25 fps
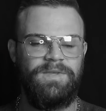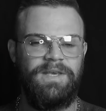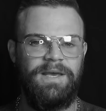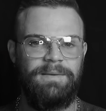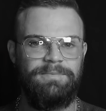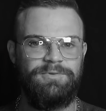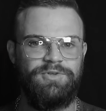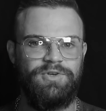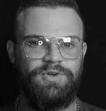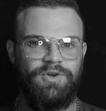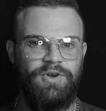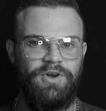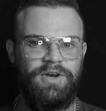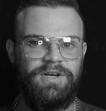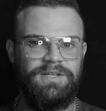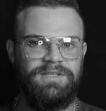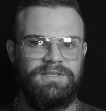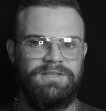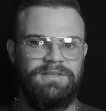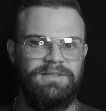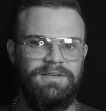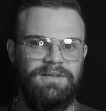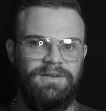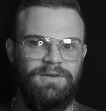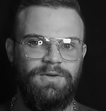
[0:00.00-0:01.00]
ihr habt schon
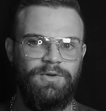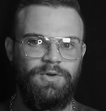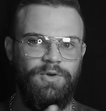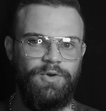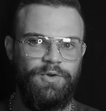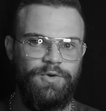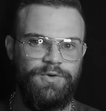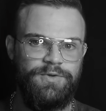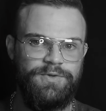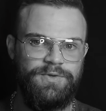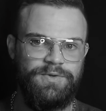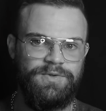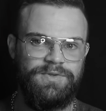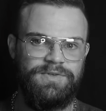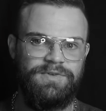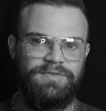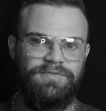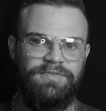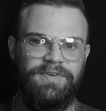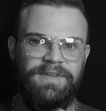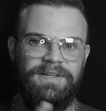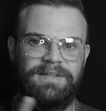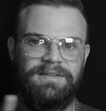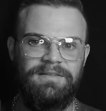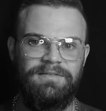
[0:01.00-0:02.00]
gehört, Lösung zu
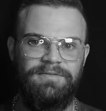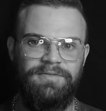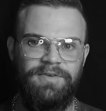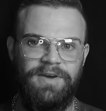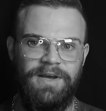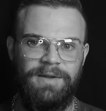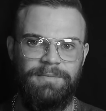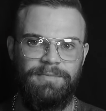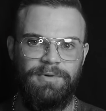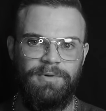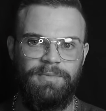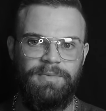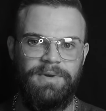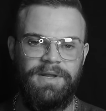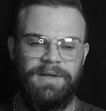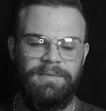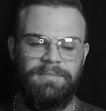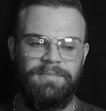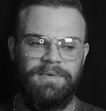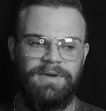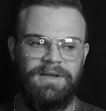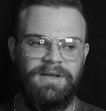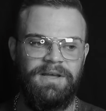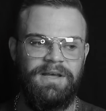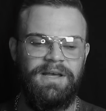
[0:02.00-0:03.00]
finden für ein
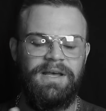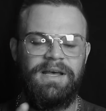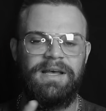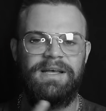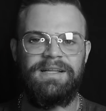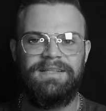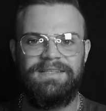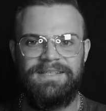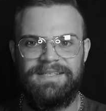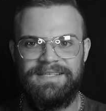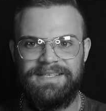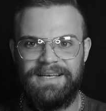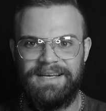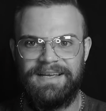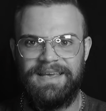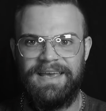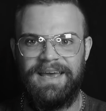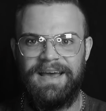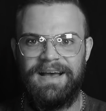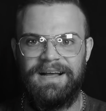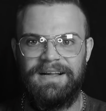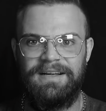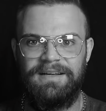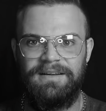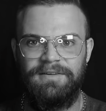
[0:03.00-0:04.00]
Problem. Dieser
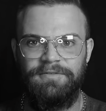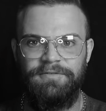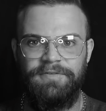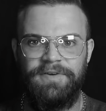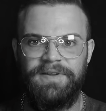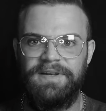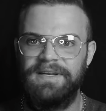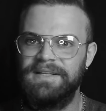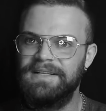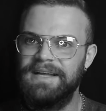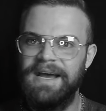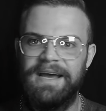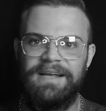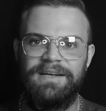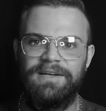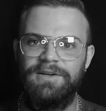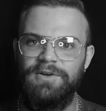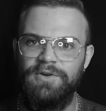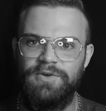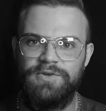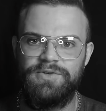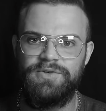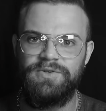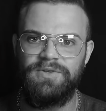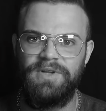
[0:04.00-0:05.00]
Kerl findet eine
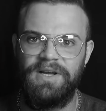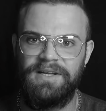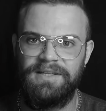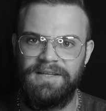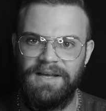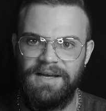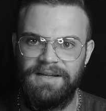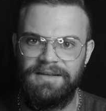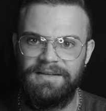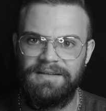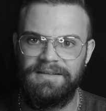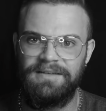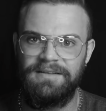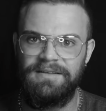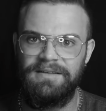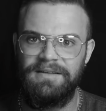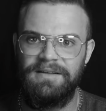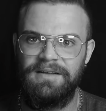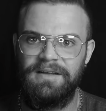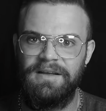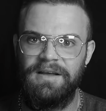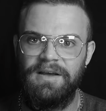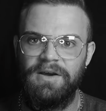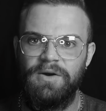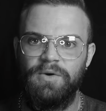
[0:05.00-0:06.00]
Lösung nach der anderen.
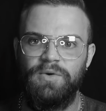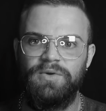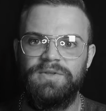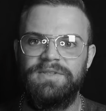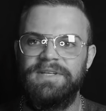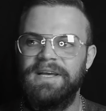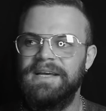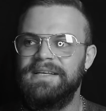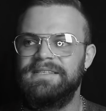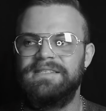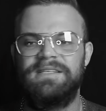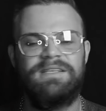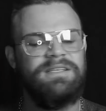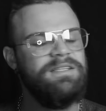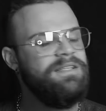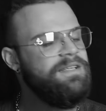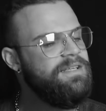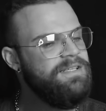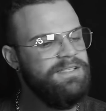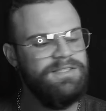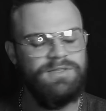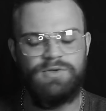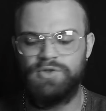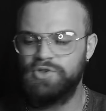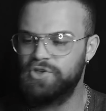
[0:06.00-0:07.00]
Und der ist sich
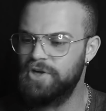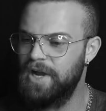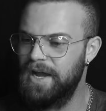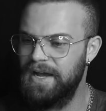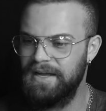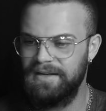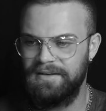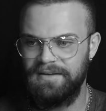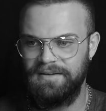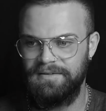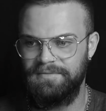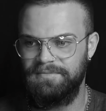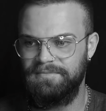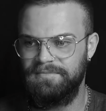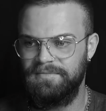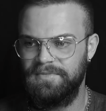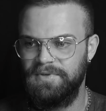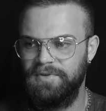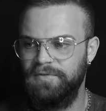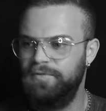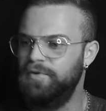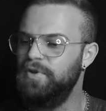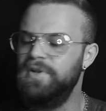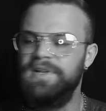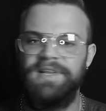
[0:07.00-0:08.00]
nicht zu schade
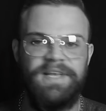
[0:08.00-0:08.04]
für